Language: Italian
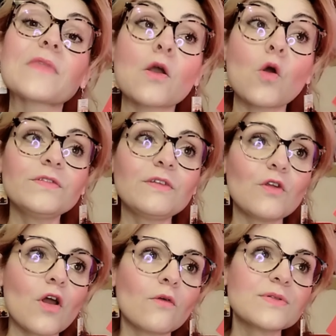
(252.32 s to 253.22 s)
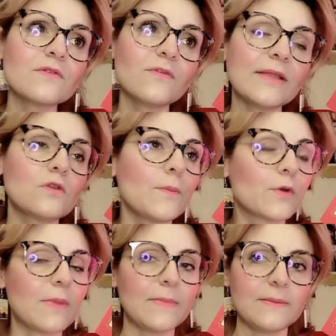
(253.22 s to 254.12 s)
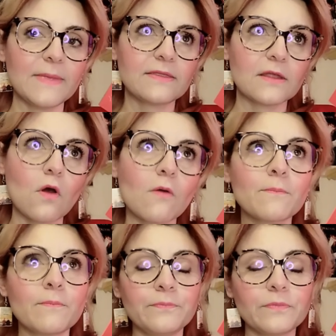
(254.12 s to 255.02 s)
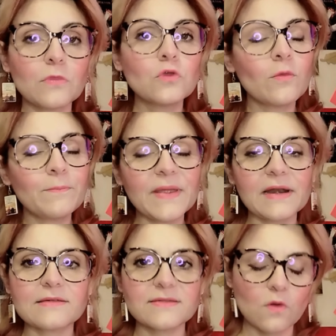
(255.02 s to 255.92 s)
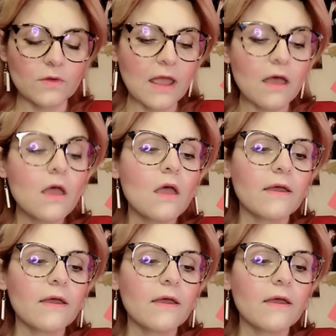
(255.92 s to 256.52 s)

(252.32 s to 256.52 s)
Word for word: Continuerò questo fumetto? Probabilmente no, mm, non per la storia,